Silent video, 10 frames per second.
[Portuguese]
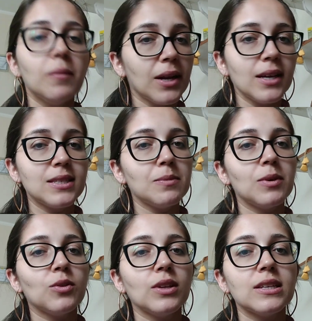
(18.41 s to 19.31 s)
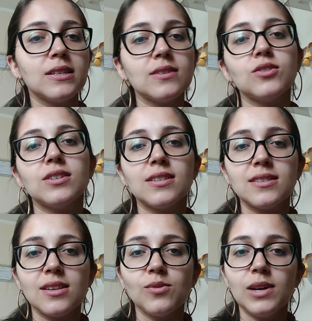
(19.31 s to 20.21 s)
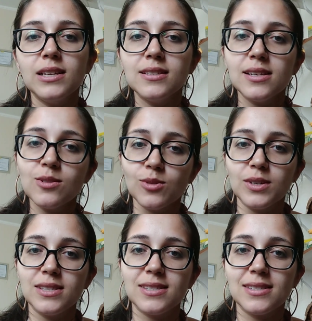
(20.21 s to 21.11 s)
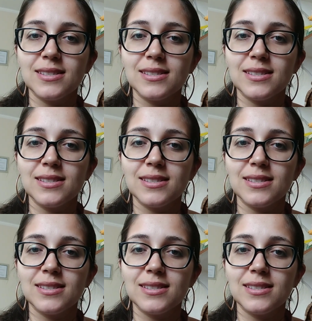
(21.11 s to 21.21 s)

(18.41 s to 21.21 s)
para receber todas as nossas atualizações.